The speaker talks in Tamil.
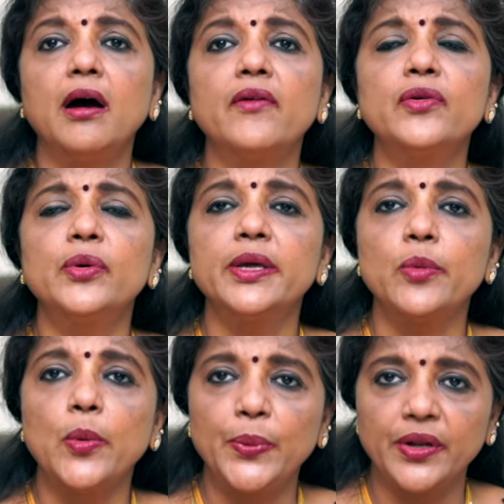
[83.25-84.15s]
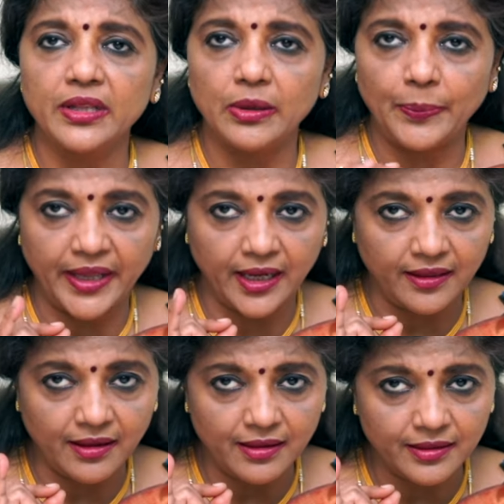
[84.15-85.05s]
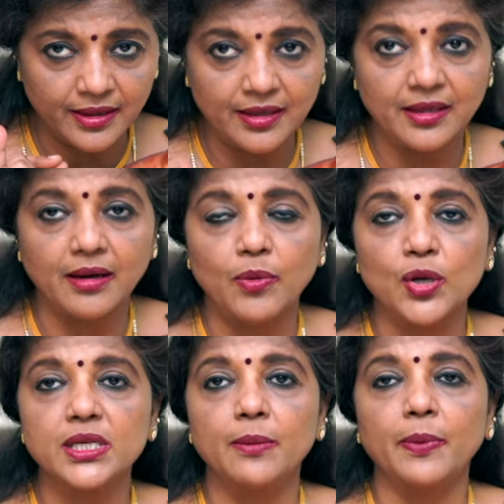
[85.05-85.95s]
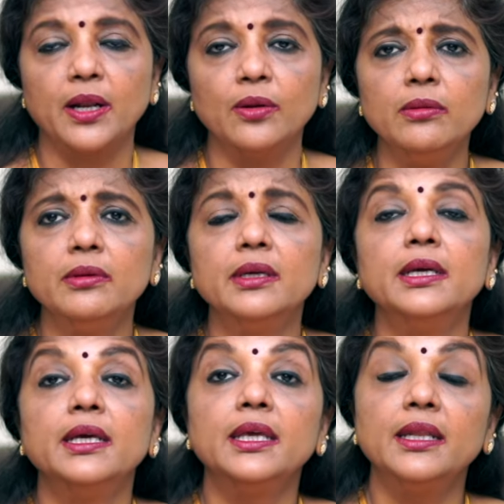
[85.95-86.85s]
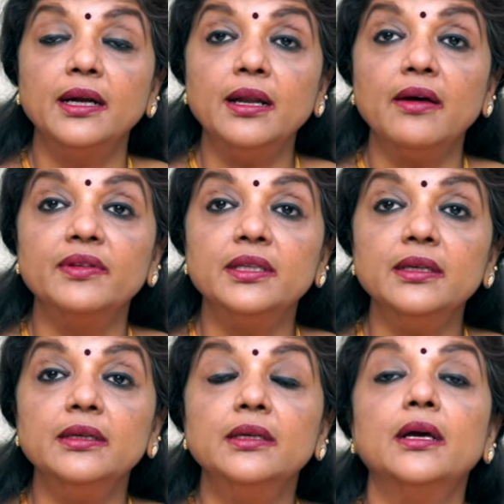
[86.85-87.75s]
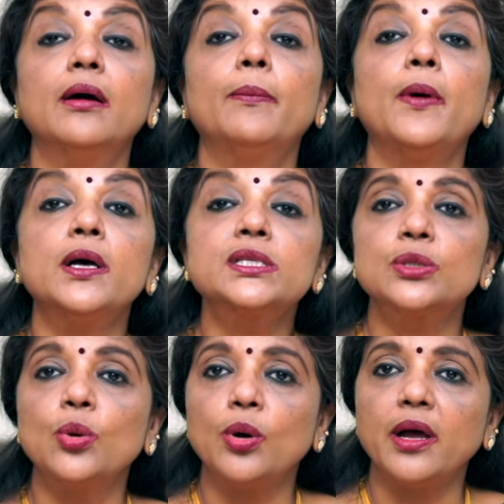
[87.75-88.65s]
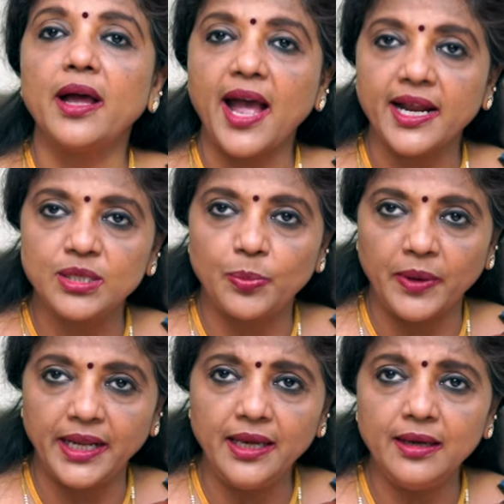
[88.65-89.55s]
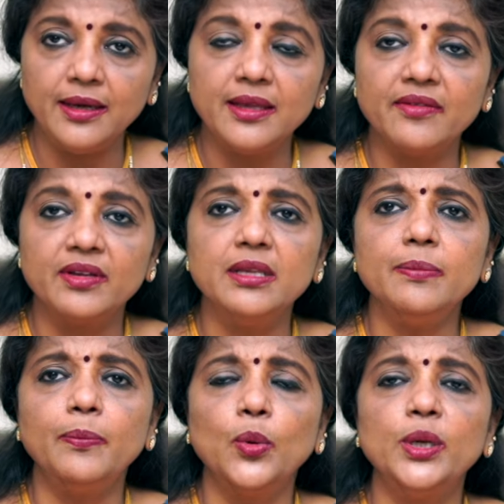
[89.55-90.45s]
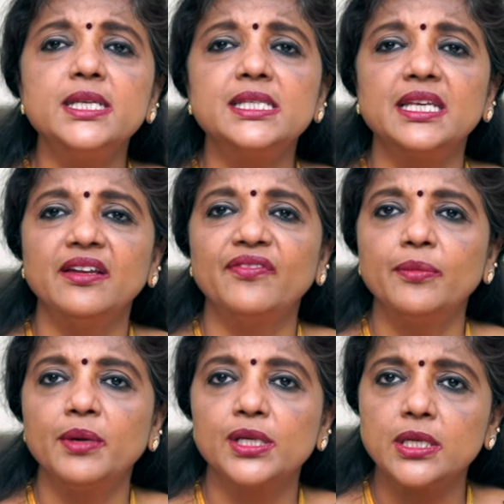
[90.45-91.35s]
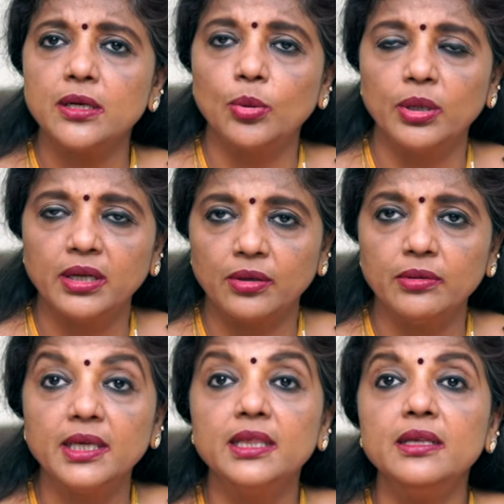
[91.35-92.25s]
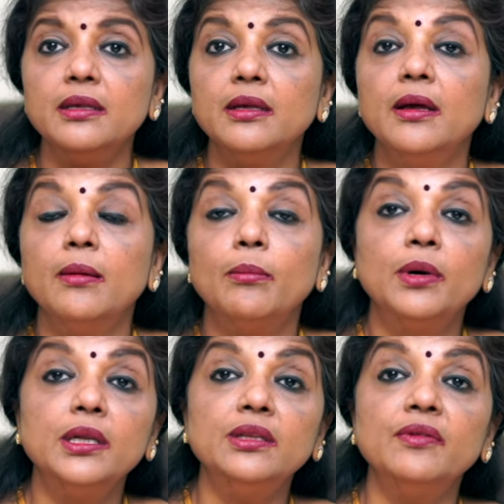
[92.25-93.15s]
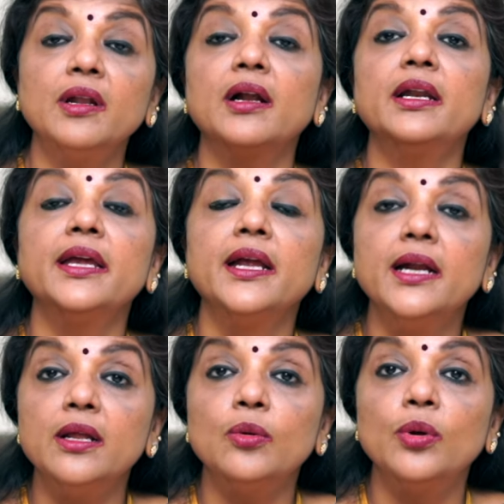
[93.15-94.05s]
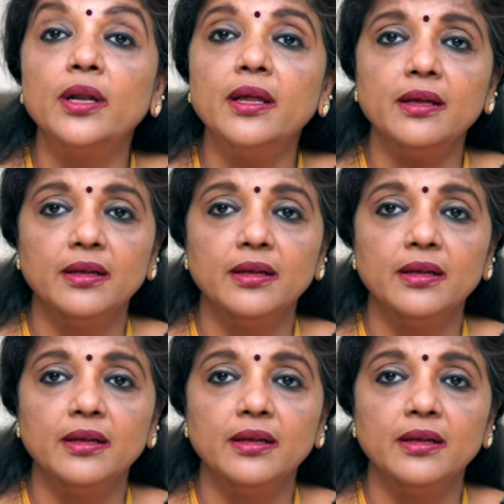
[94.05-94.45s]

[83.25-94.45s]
அவருடைய ஒப்புறதல் பேர்ல தான் இந்த அபார்ஷன் பண்ணணும் இரண்டாவது பாஸ்கோ ஆக்ட் படி இதை வந்து போலீஸ் இன்ஃபர்மேஷன் கொடுக்கணும் இது எங்களுக்கு எங்களுக்குள்ள